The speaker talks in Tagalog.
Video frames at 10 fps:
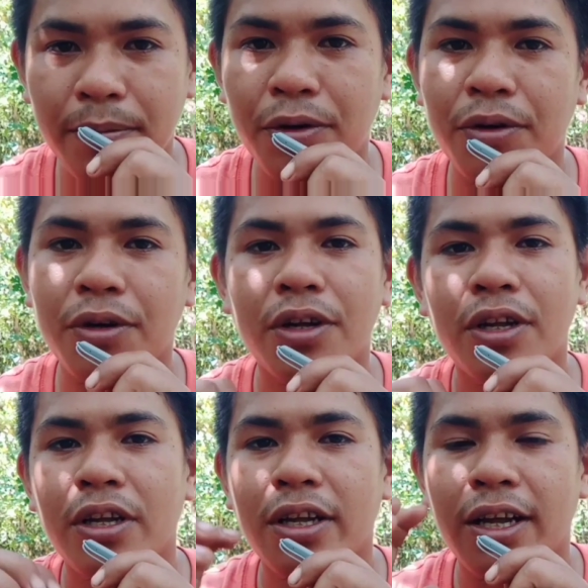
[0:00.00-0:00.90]
damo,
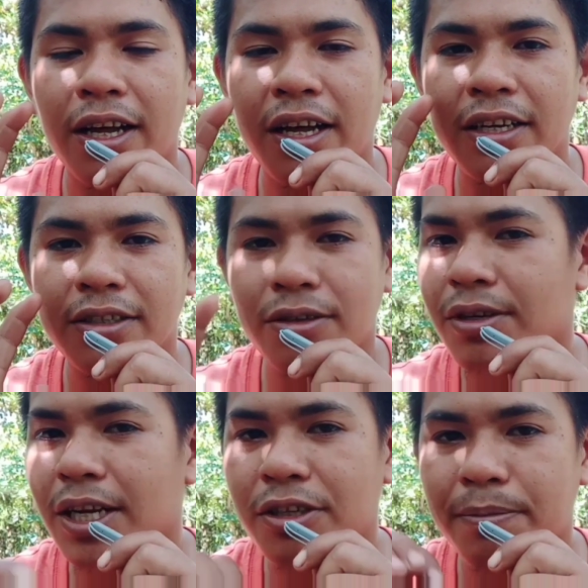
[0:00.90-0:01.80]
uh,
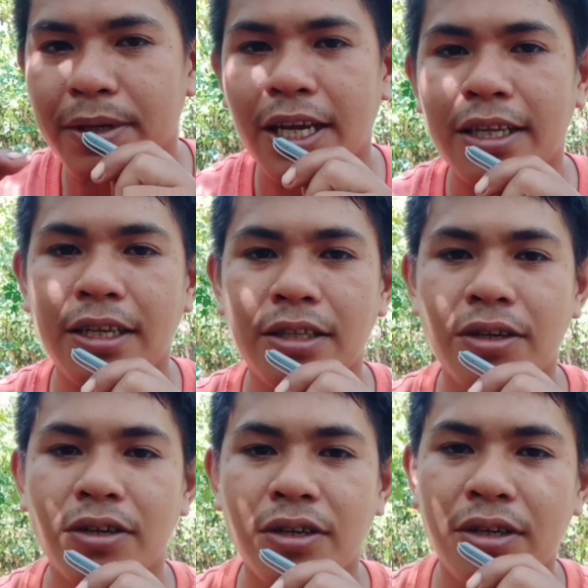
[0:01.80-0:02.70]
sigurado patay
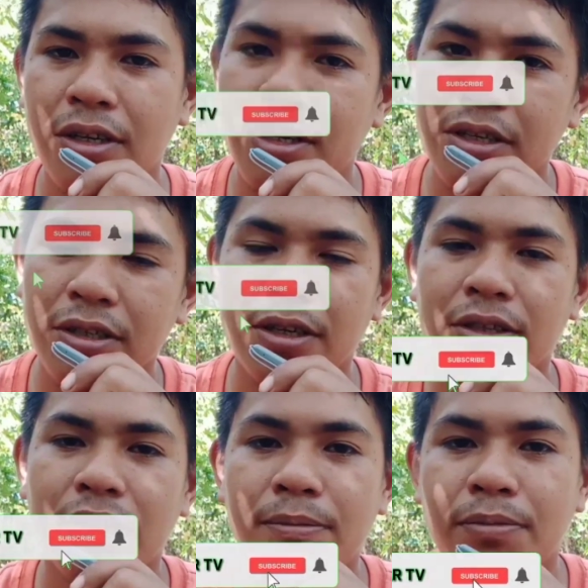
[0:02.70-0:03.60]
dito. So,
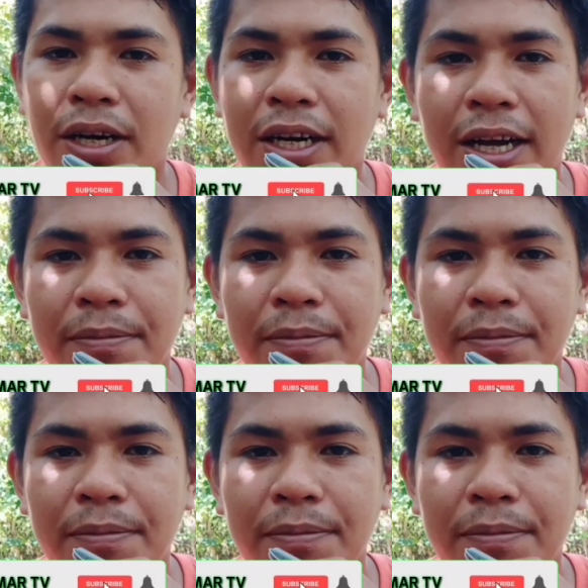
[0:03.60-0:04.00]
ito lang po ang